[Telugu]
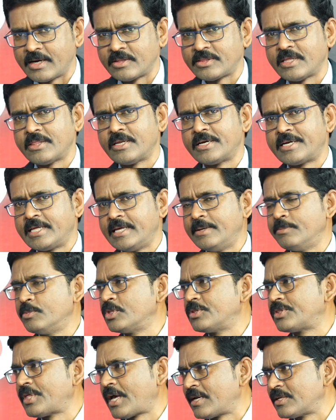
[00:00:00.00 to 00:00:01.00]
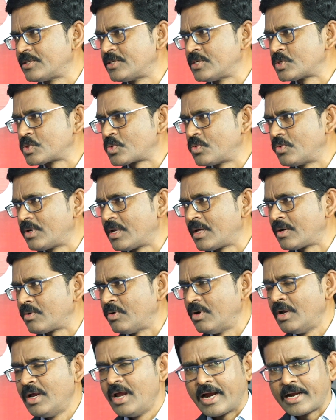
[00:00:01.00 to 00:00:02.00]
గారు తన టీమును తయారు చేసుకుంటున్నారు
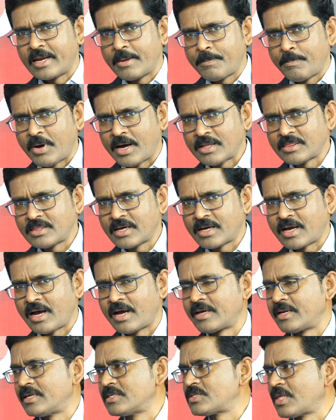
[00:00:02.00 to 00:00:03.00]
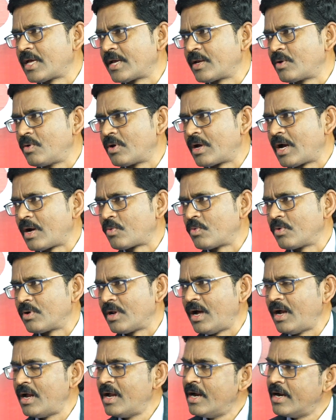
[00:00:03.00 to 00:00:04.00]
అంటే పాత కాంగ్రెస్ నాయకులు కాకుండా